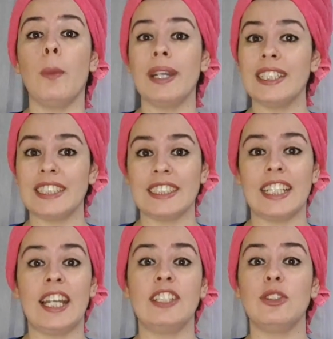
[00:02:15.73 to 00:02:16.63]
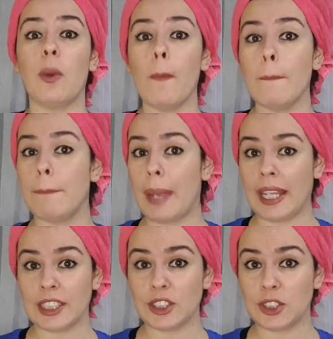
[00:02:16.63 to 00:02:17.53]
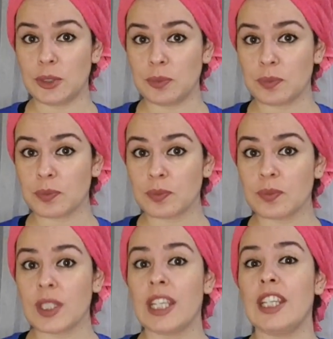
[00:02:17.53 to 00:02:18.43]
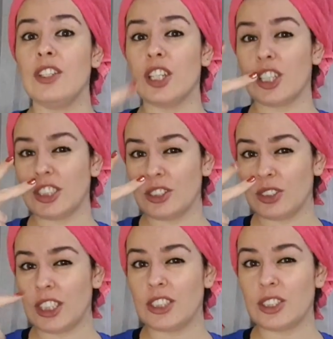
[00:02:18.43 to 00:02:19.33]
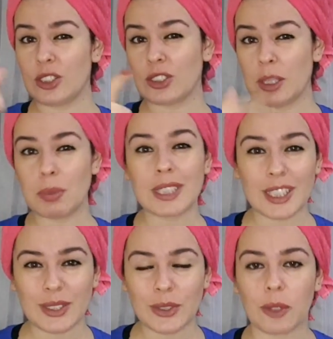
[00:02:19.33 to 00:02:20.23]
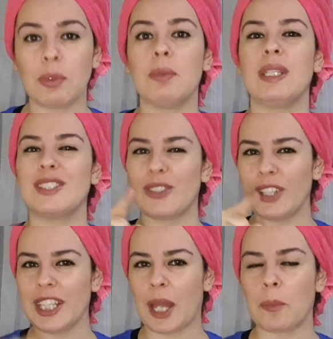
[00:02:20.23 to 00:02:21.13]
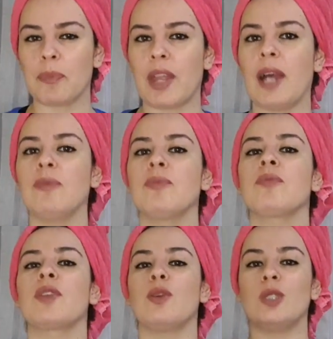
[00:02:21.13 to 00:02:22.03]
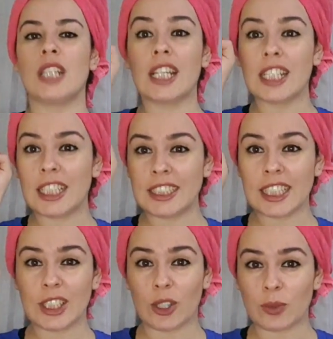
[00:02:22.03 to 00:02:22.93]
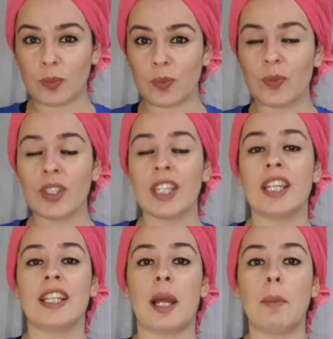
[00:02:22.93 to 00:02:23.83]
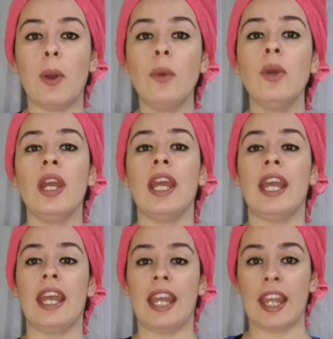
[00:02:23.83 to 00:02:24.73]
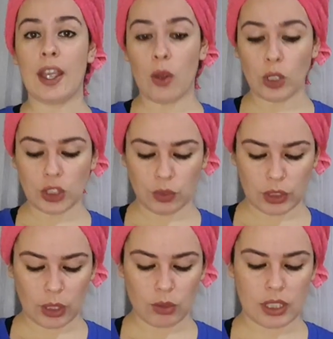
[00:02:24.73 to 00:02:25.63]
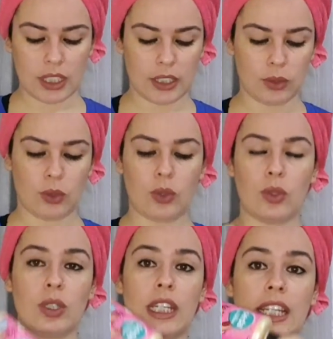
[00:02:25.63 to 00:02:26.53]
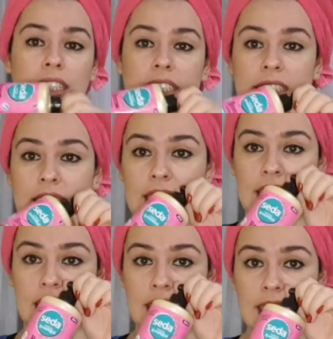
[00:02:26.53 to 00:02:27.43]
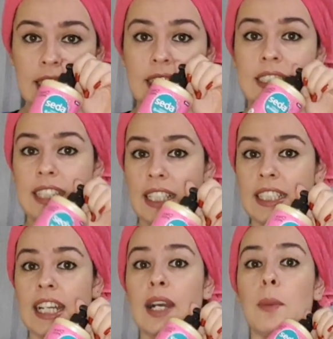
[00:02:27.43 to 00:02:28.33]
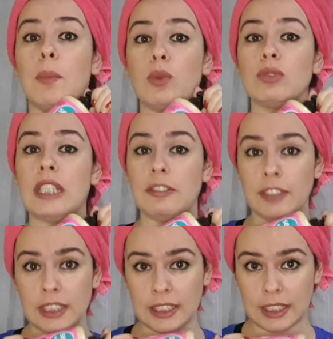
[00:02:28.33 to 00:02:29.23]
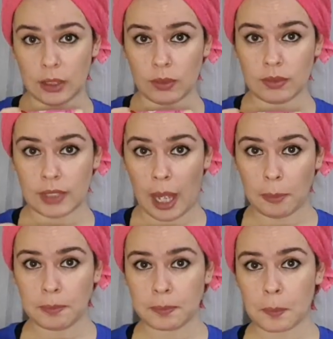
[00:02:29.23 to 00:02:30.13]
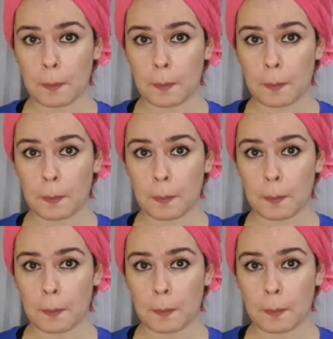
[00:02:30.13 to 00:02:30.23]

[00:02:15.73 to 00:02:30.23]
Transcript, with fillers: uma necessaire, um pente e o negocinho do dedo que eu sempre esqueço o nome, mas corre lá, tá? O Instagram é esse aqui, ó, tá bom? É, hoje eu vou estar tá usando esse seda aqui, seda bom definição, tá?